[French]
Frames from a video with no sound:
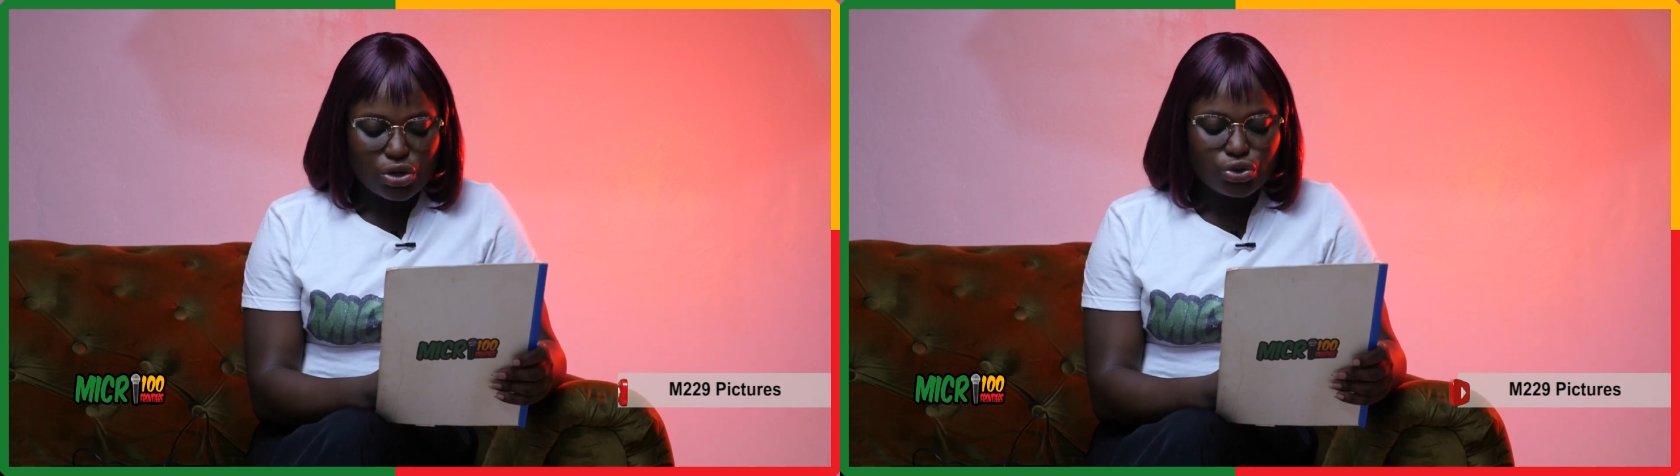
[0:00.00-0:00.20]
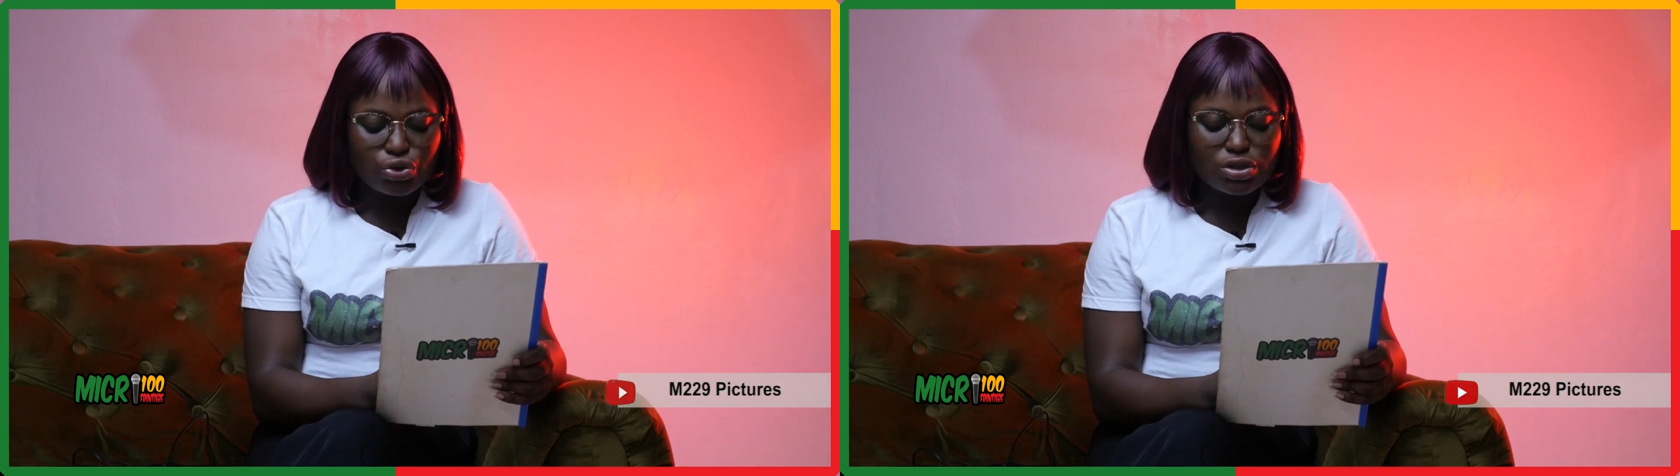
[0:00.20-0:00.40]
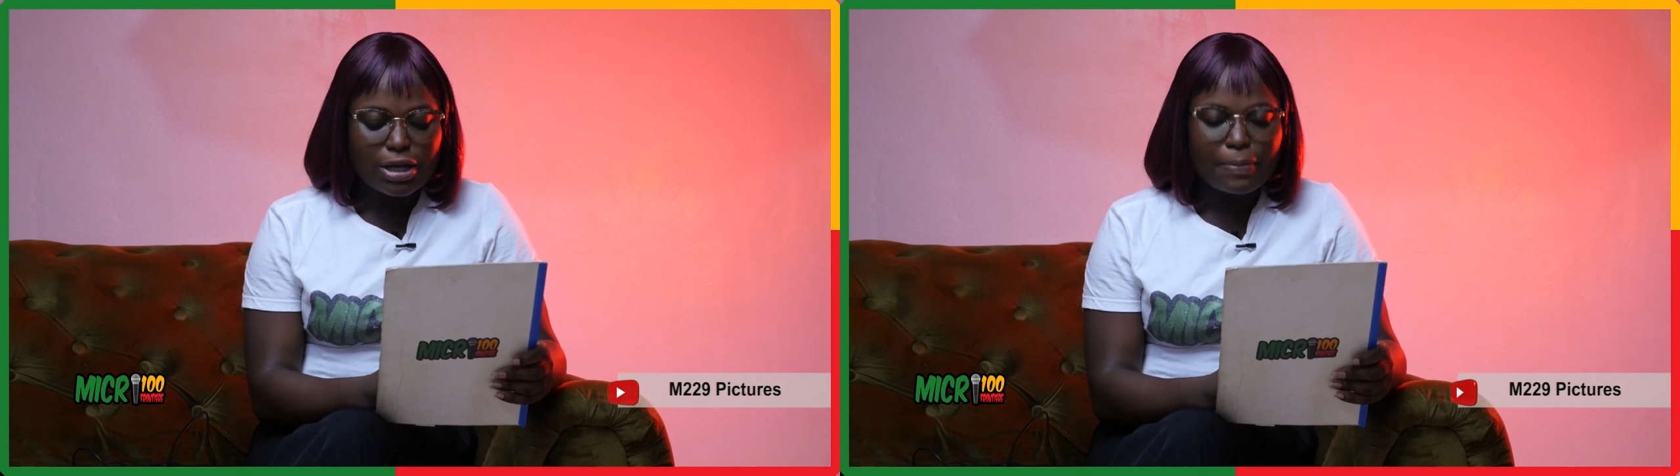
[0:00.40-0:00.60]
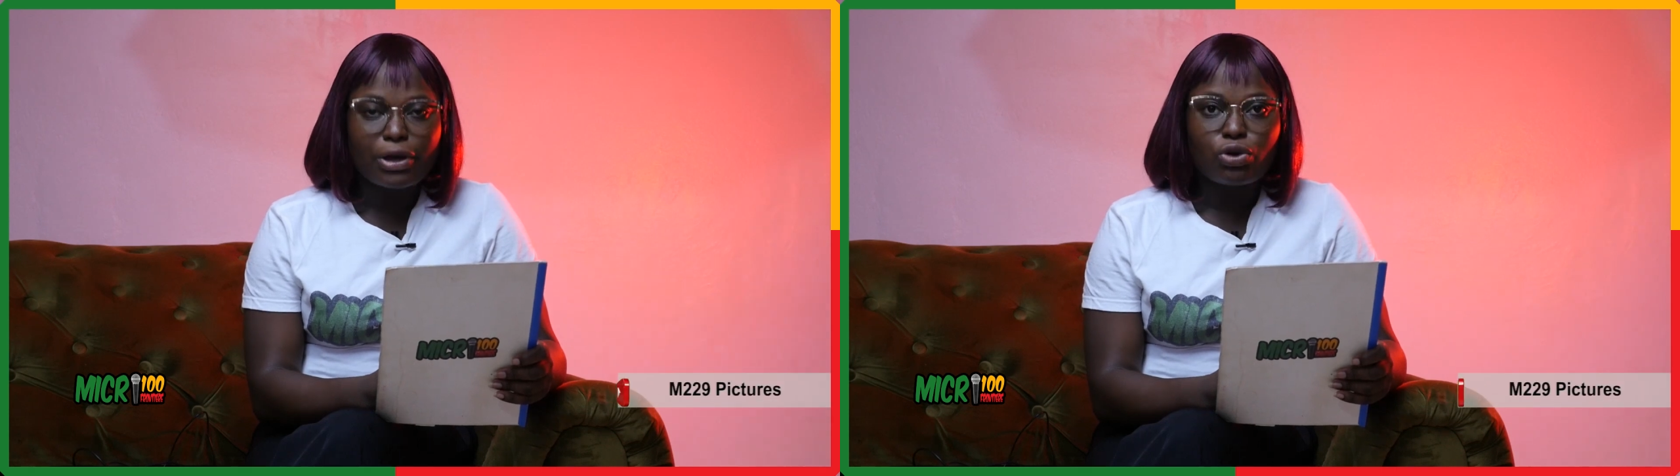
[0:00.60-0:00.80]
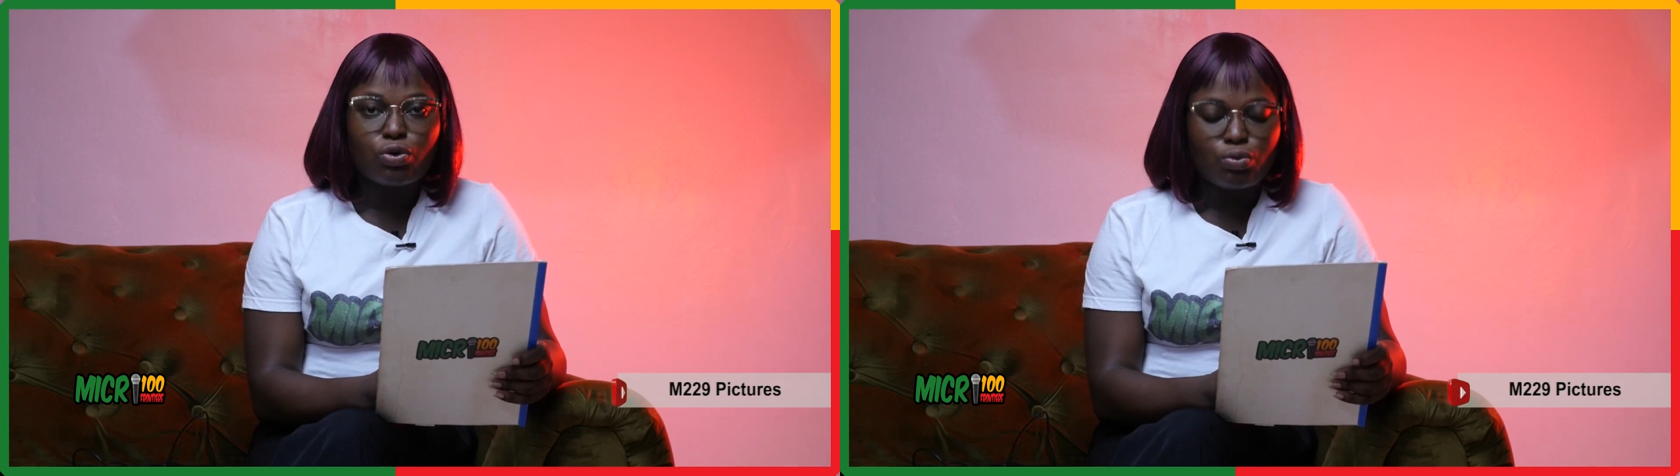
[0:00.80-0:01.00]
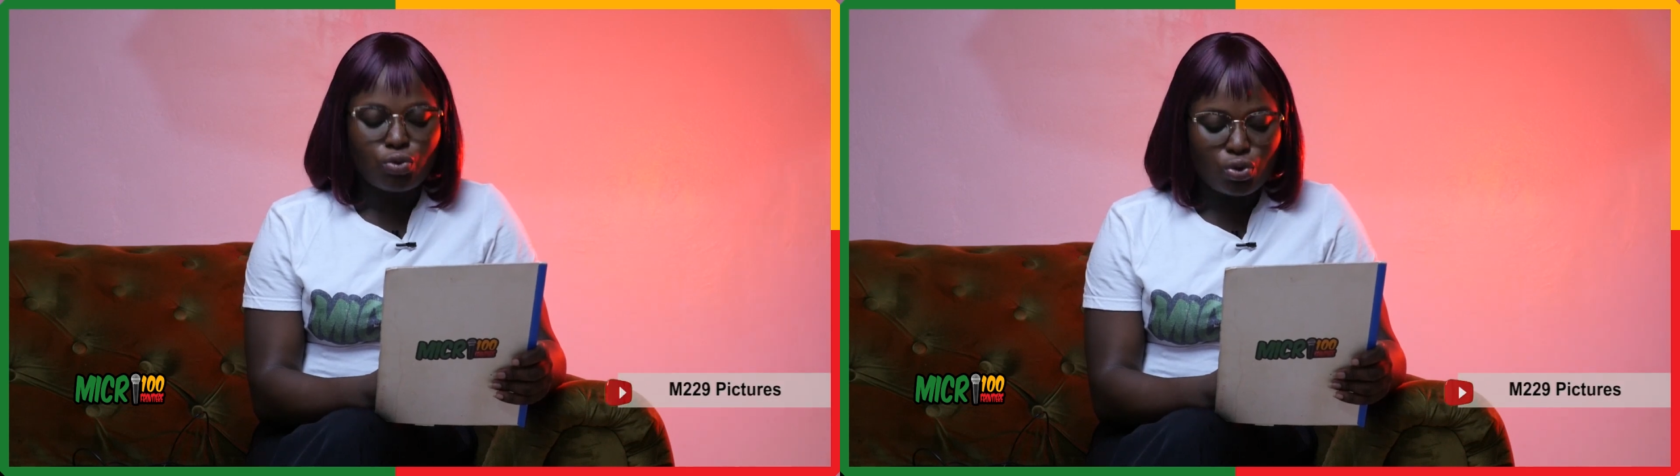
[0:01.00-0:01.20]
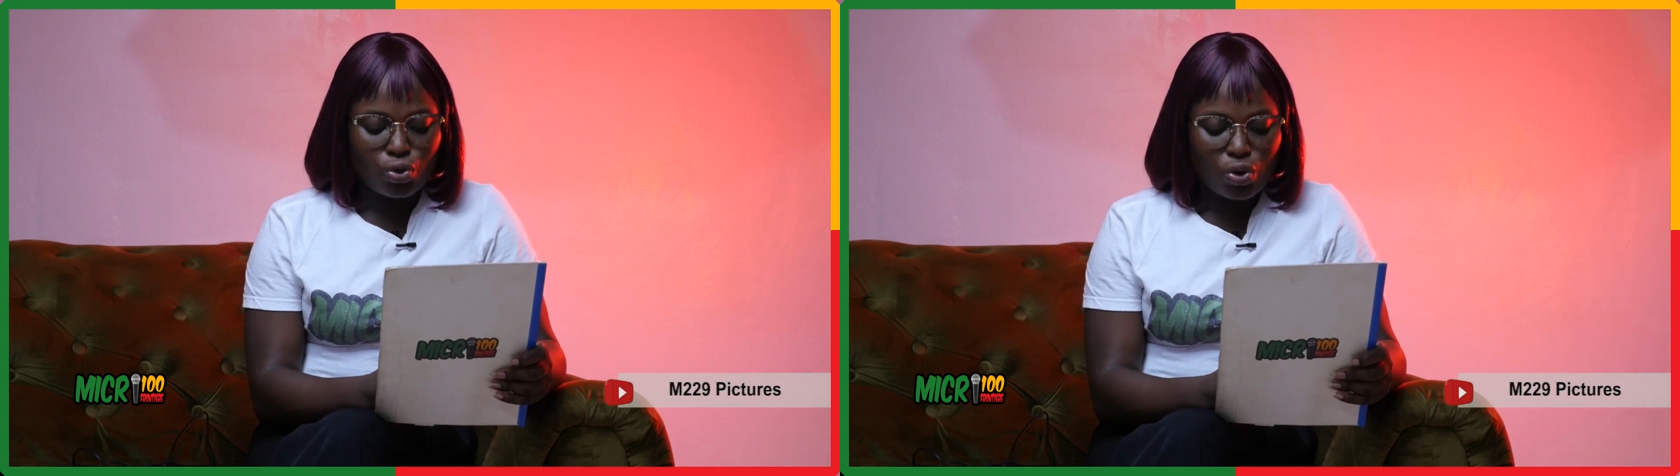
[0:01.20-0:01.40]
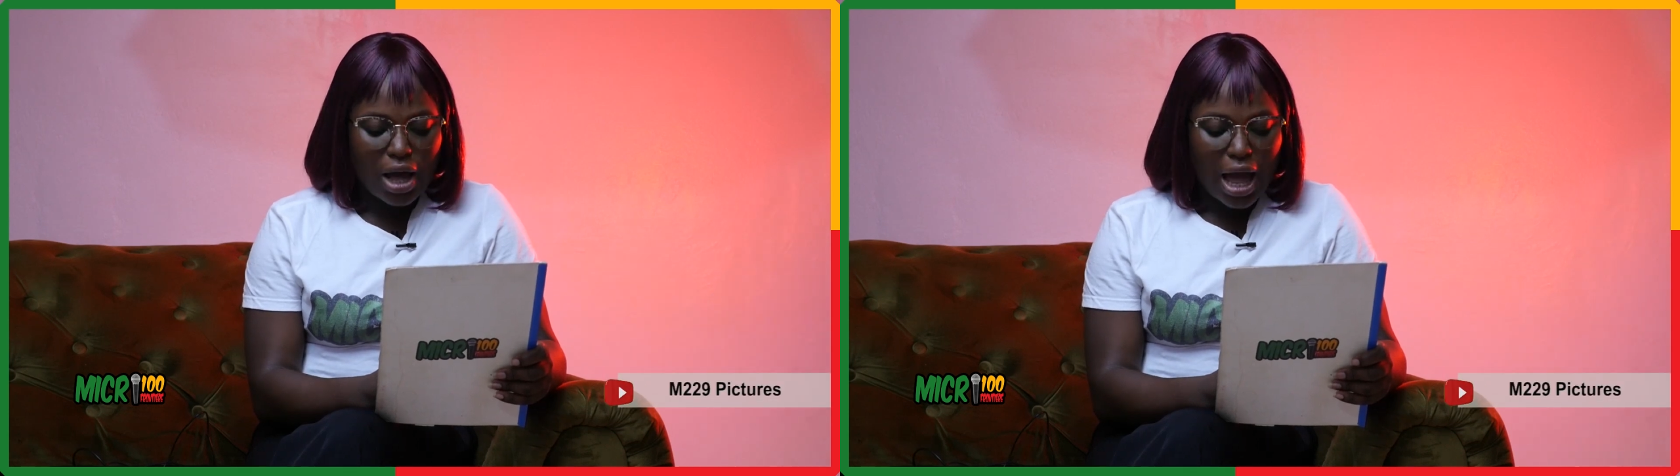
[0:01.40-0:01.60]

juste après le boulot.